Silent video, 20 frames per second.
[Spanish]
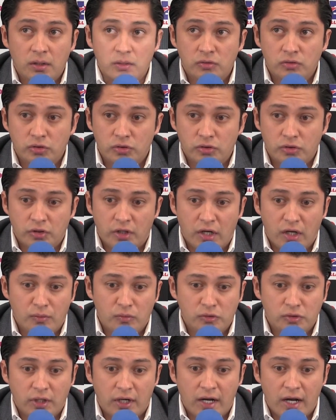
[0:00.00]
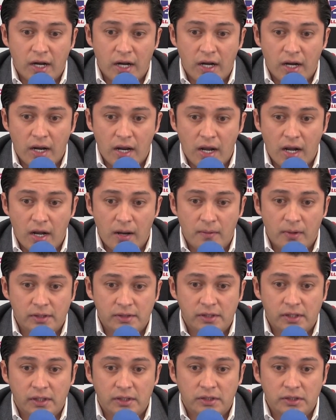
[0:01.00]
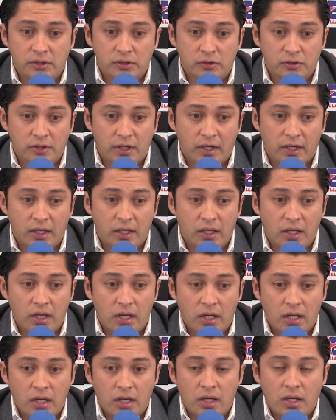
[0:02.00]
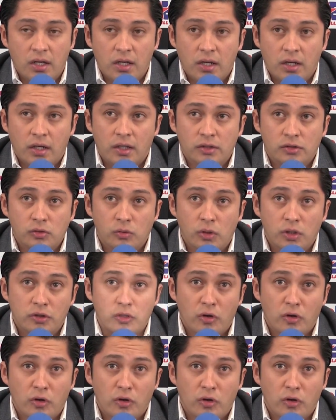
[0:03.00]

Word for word: Nosotros queremos dejar a la base exitosa que, estuvo el